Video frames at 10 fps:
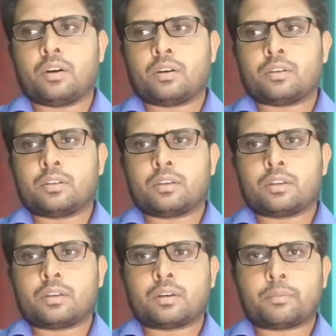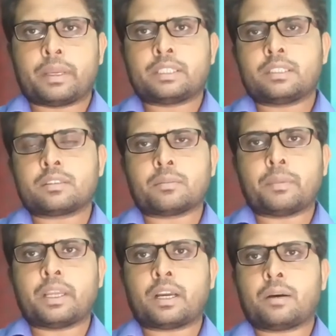और मैं जब
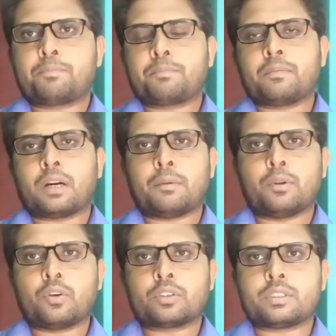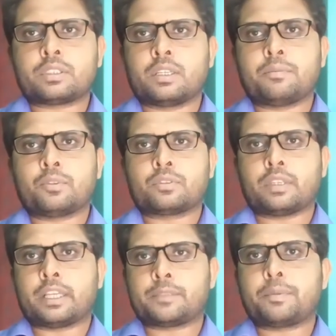मैं आप आप लोगों से सिर्फ उस
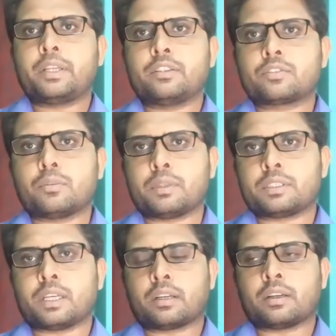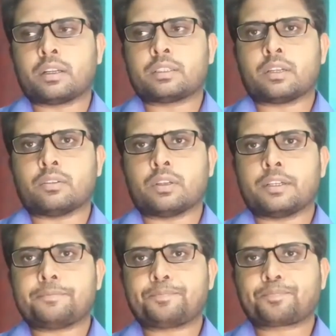एक्सपीरियंस को मैं शेयर करना
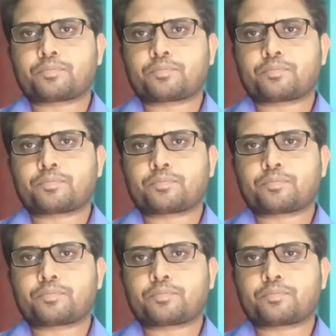चाहूँगा